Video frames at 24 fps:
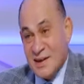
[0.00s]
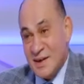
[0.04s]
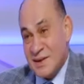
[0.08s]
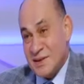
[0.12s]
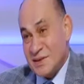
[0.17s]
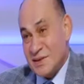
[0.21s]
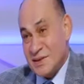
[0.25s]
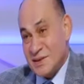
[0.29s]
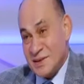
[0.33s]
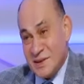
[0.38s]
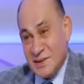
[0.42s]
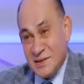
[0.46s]

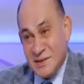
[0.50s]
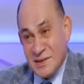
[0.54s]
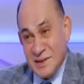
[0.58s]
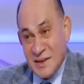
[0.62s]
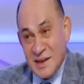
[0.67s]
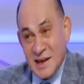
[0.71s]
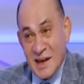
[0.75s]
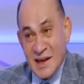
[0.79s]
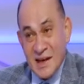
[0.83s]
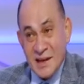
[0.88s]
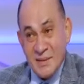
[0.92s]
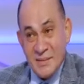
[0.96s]
90
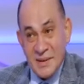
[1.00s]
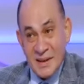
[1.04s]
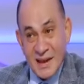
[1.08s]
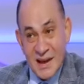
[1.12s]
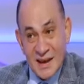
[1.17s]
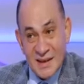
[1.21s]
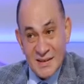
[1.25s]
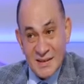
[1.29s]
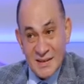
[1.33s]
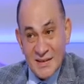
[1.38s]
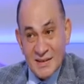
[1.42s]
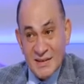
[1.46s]
دقيقه هي اللي
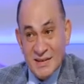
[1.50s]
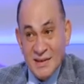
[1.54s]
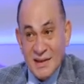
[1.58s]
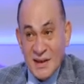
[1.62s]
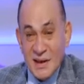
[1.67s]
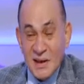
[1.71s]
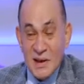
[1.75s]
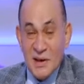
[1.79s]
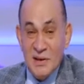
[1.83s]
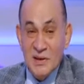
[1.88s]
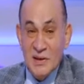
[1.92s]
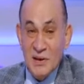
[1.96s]
بتحدد
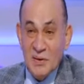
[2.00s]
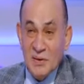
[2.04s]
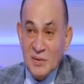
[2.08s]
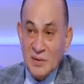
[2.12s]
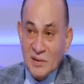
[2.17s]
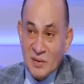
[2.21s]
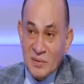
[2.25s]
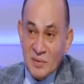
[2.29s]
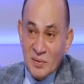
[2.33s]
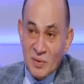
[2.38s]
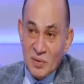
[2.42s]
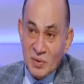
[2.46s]
اذا
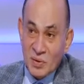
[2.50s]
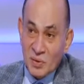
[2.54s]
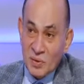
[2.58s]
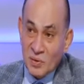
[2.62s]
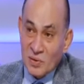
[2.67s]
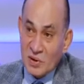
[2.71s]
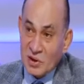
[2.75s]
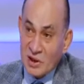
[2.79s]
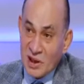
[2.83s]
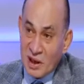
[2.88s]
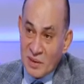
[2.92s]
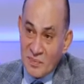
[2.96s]
كنت ممكن
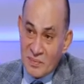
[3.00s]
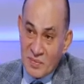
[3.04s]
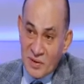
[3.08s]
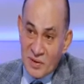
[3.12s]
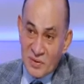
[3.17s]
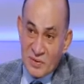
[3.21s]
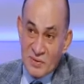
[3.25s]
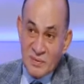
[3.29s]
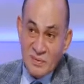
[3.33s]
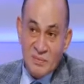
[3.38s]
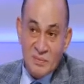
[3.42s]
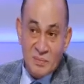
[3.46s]
تكون
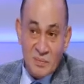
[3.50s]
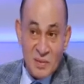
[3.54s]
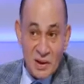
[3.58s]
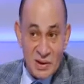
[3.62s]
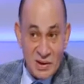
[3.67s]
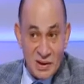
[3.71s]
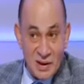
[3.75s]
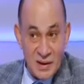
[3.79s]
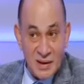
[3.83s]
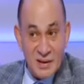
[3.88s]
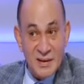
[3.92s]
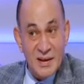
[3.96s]
شامبيون
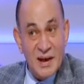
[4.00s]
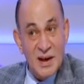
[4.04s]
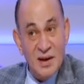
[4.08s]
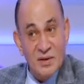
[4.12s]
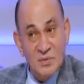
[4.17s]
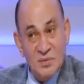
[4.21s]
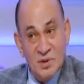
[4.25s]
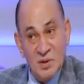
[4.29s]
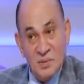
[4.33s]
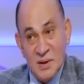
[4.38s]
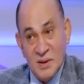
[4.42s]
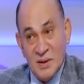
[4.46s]
بطل او
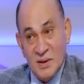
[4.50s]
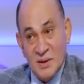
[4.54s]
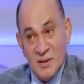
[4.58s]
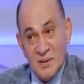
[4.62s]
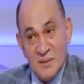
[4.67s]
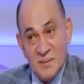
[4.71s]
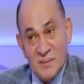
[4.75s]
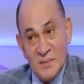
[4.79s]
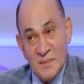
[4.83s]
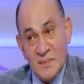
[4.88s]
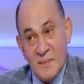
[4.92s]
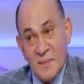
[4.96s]
مش
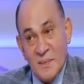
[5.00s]
بطل